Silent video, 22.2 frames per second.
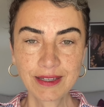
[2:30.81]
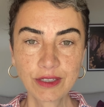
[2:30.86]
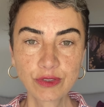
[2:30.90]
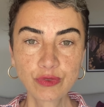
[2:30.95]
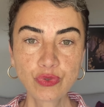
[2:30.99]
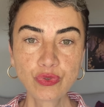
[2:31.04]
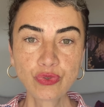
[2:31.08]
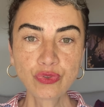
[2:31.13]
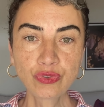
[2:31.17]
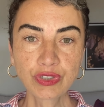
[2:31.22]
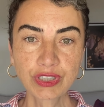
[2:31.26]

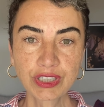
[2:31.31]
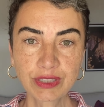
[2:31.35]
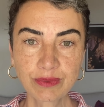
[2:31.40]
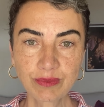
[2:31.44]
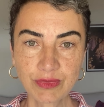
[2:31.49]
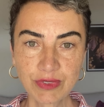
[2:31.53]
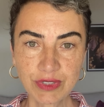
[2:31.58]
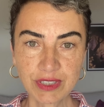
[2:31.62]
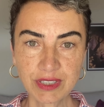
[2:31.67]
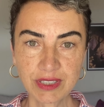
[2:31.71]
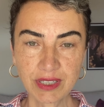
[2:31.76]

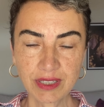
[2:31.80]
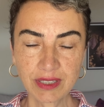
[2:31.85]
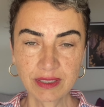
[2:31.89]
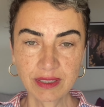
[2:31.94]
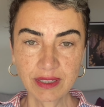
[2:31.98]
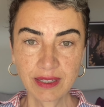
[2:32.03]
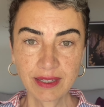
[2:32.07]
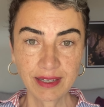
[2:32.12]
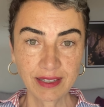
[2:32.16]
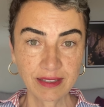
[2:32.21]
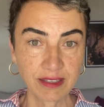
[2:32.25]
duygularımızdan,
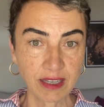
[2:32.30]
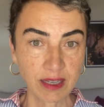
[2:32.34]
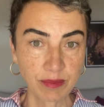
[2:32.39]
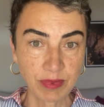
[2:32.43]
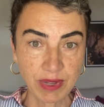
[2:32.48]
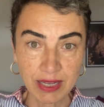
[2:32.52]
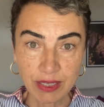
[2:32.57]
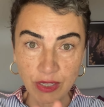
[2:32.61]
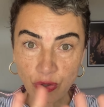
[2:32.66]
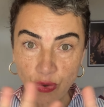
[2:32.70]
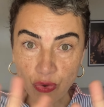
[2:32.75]
hatta
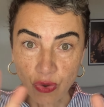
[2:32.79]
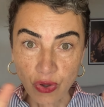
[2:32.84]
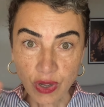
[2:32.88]
belki o